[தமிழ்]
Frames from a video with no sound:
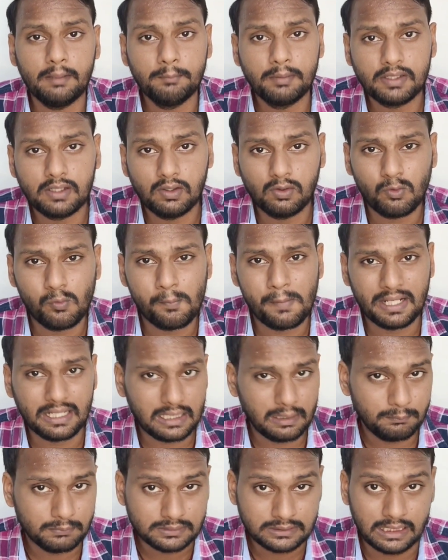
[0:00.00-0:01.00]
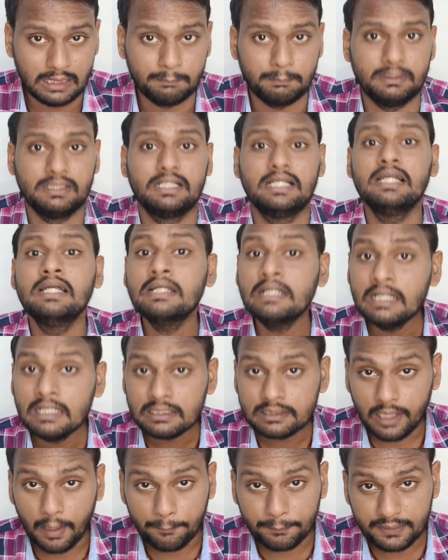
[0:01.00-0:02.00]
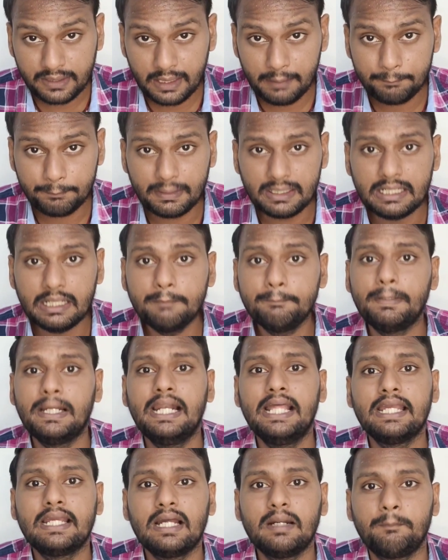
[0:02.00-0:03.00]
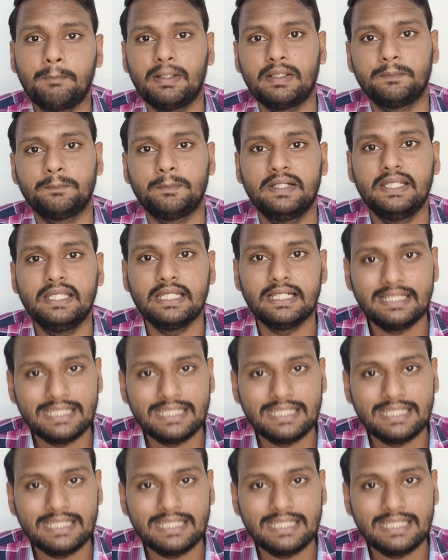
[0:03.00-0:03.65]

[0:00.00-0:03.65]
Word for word: உங்களுடைய நண்பர்களுக்கும் மறக்காம ஷேர் பண்ணுங்க சப்ஸ்கிரைப் பண்ணுங்க பெல் ஐக்கான் பிரஸ்